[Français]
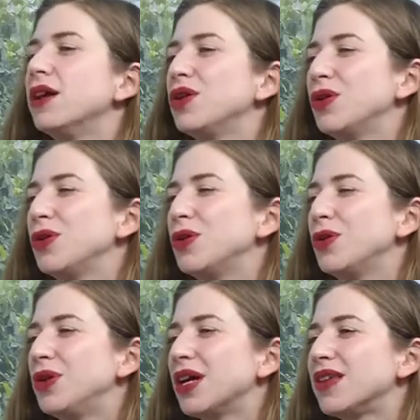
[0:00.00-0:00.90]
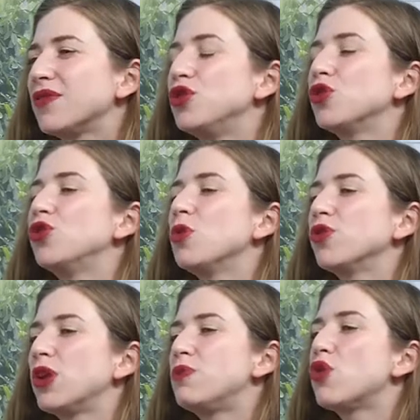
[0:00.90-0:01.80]
euh, l'intervenant demande,
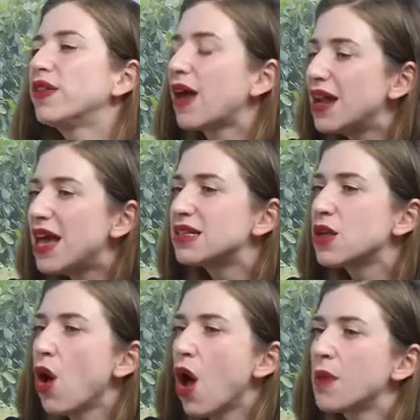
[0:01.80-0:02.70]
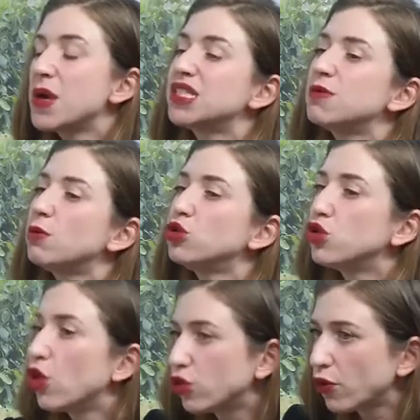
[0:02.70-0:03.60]
voilà, pour être à l'aise, un maximum de
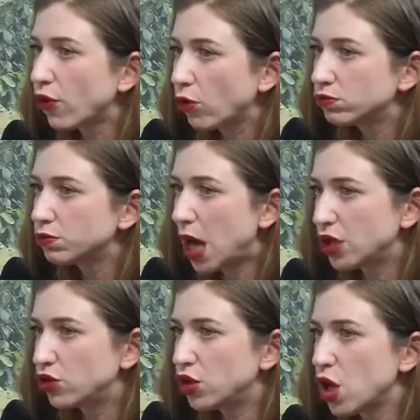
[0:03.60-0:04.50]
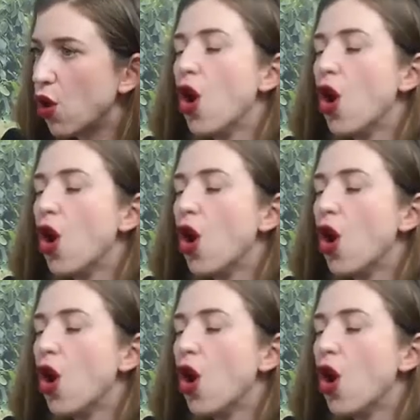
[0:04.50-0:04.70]
30 enfants par atelier.